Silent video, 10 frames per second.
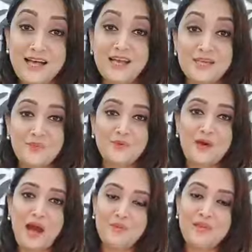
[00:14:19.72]
তাই আপু
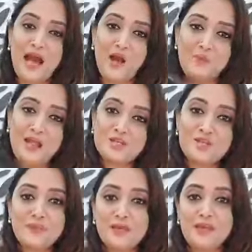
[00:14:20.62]
আমি আমি
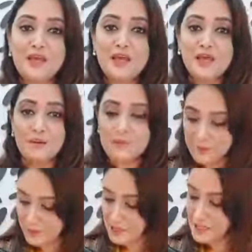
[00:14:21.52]
আসলে মানে
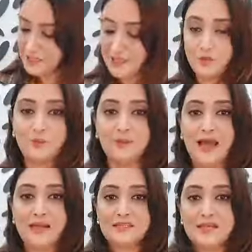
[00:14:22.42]
লেমনের সাথে এত
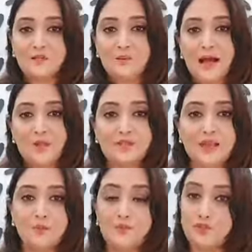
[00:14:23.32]
ব্ল্যাক যে এত ভালো
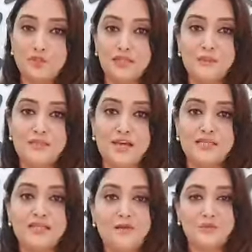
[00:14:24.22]
যায় আপু সত্যি আমি
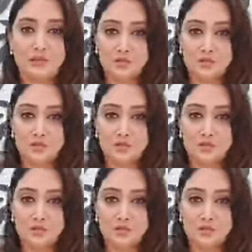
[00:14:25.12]
জানতাম না